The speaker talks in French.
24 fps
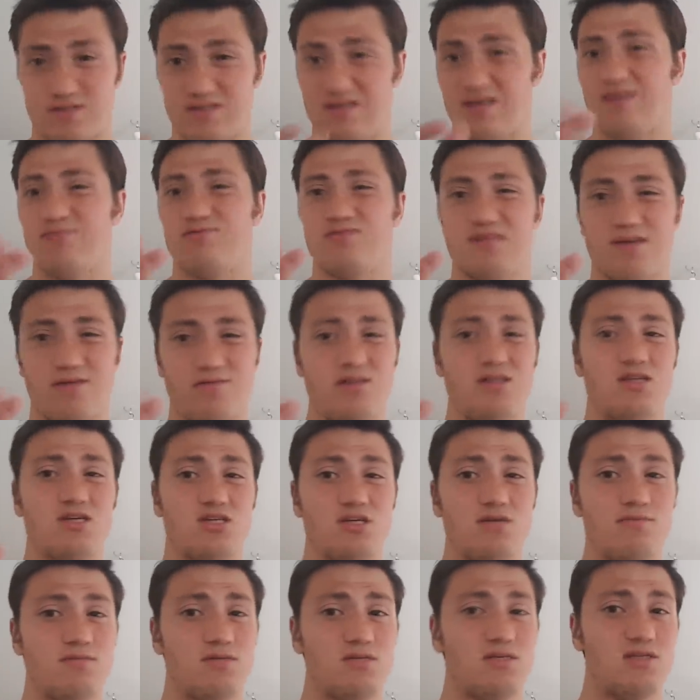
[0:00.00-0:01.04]
vous, avez
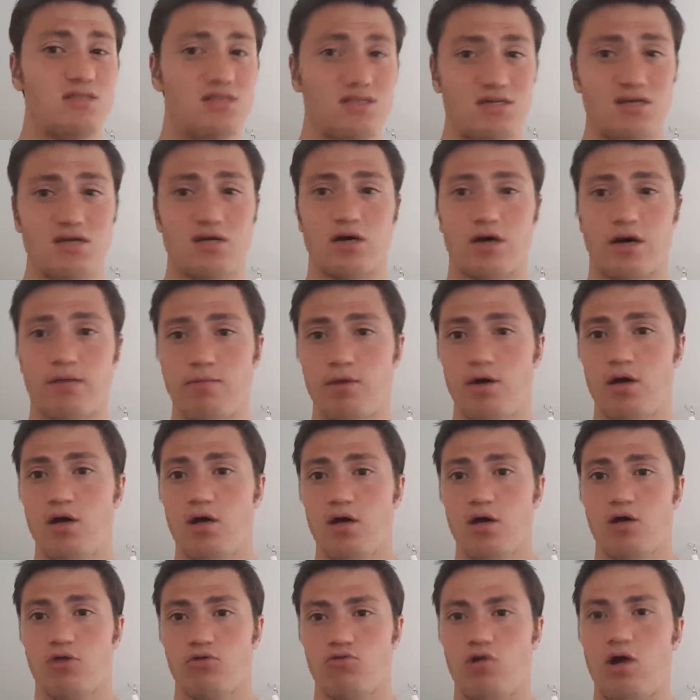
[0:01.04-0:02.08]
déjà une petite idée quand même
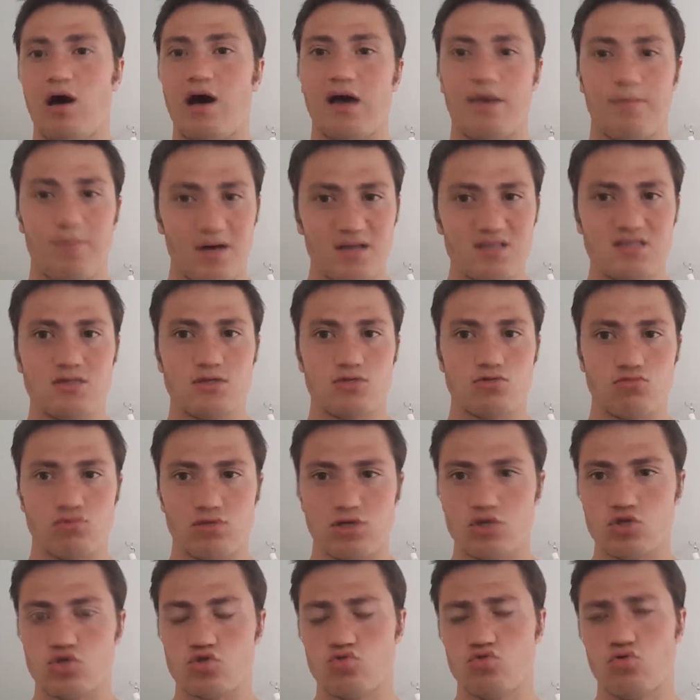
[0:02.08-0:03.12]
de la répartition
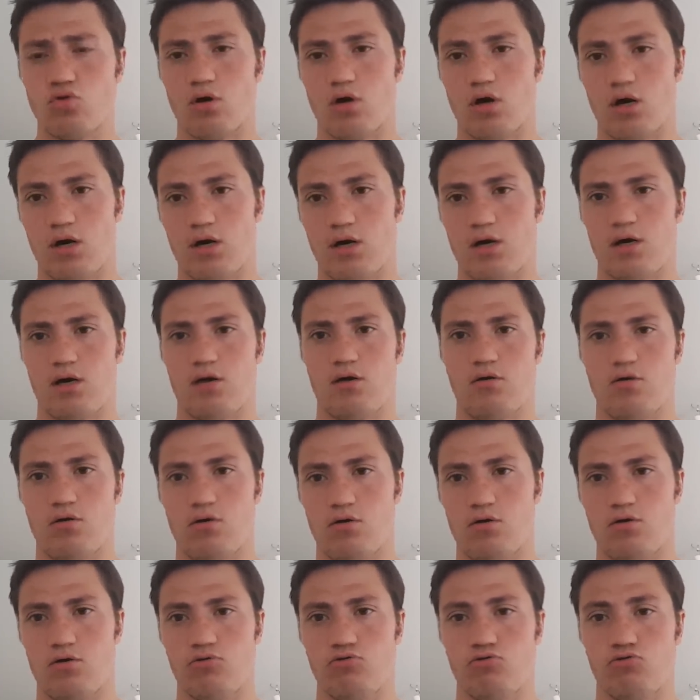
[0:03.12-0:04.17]
des jours hein,
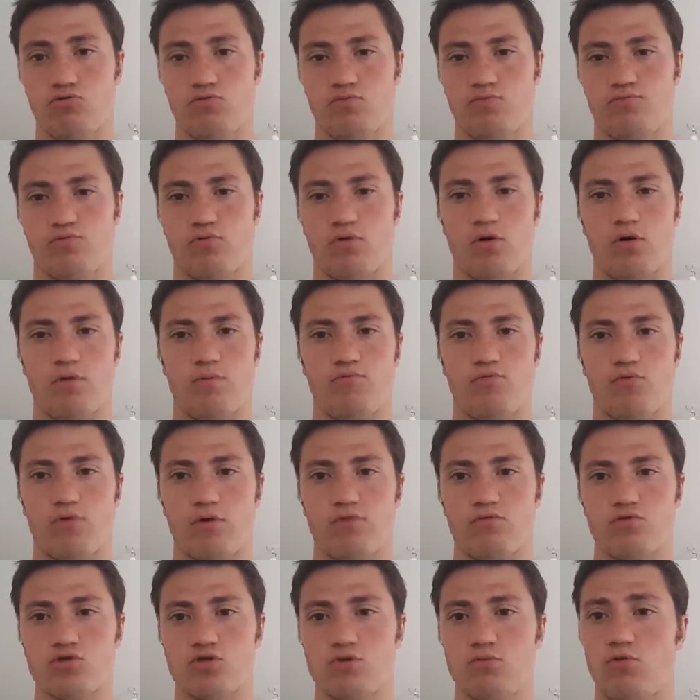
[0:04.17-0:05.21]
euh, pour,
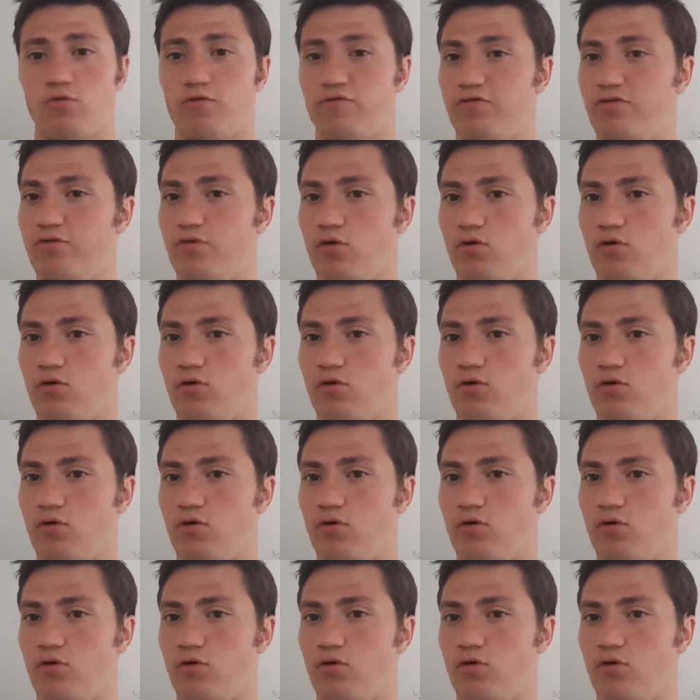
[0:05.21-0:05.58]
pour éventuellement